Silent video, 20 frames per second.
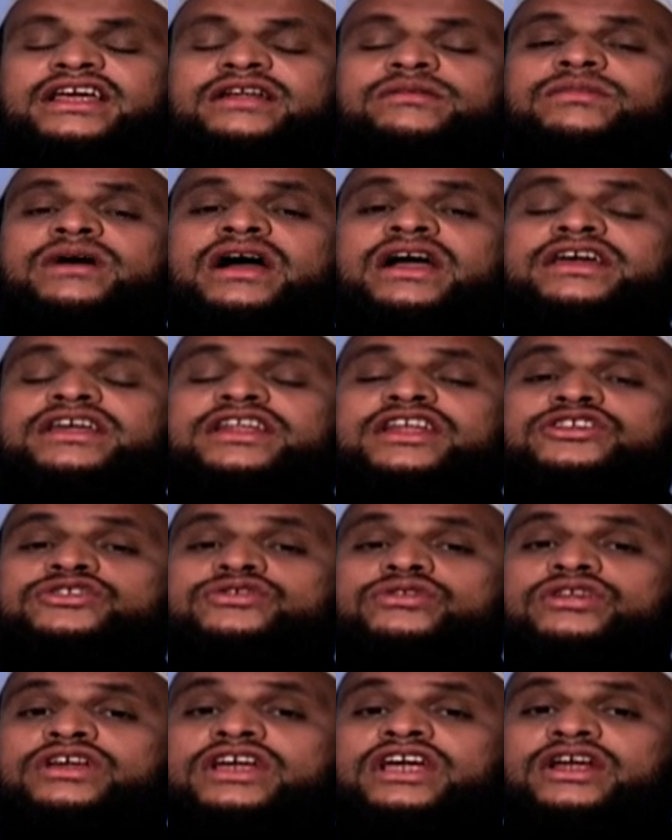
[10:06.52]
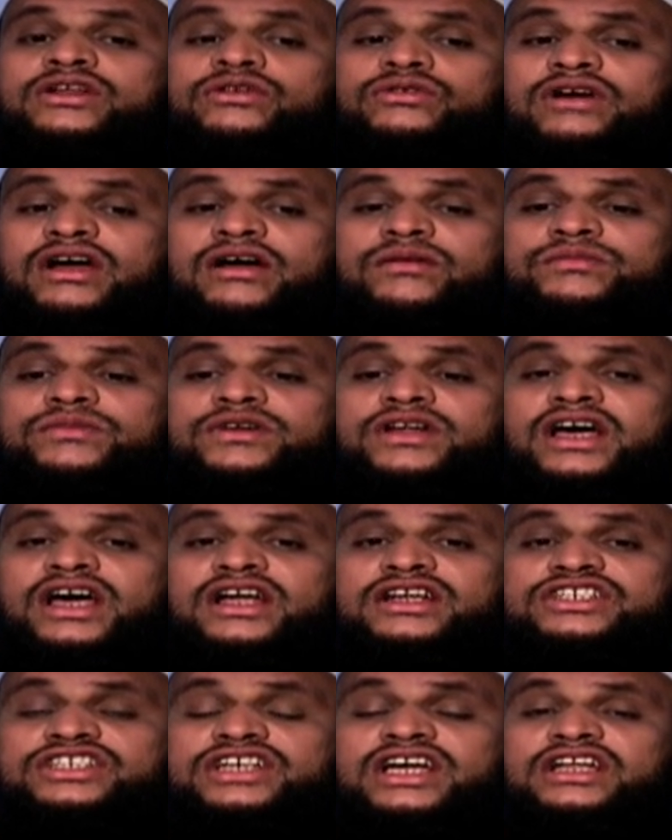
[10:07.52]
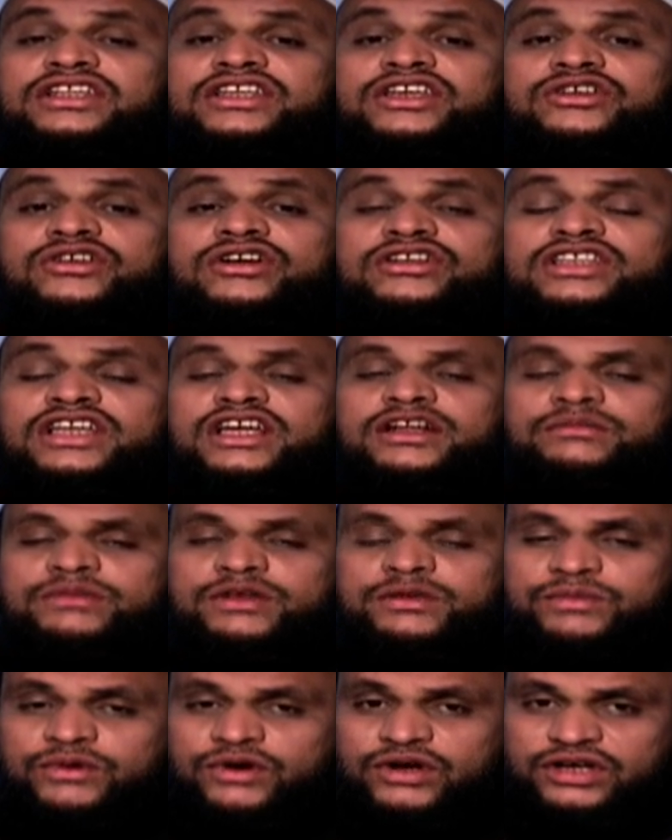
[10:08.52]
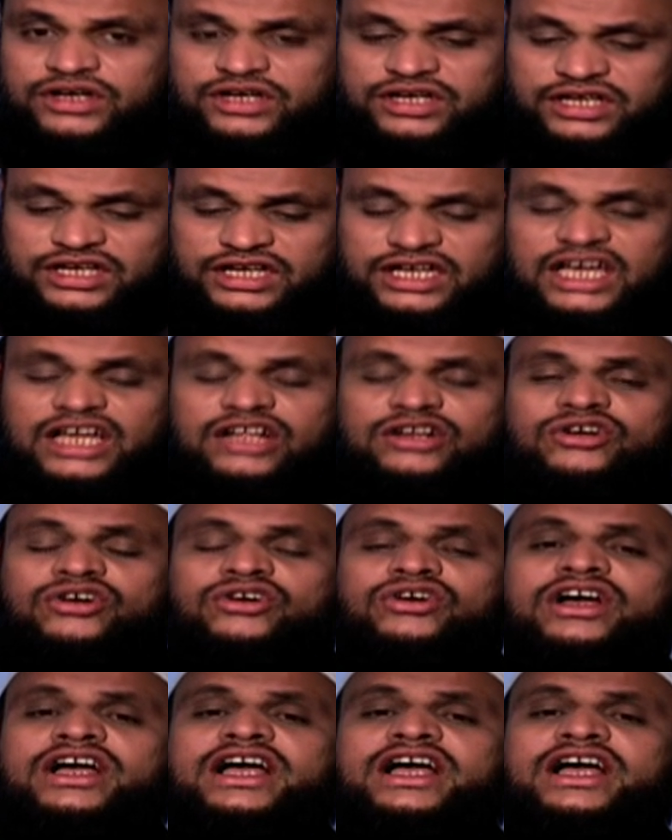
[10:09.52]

এর বাহিরে চলে গেল আপনার স্বাধীনতার বিপক্ষে গেল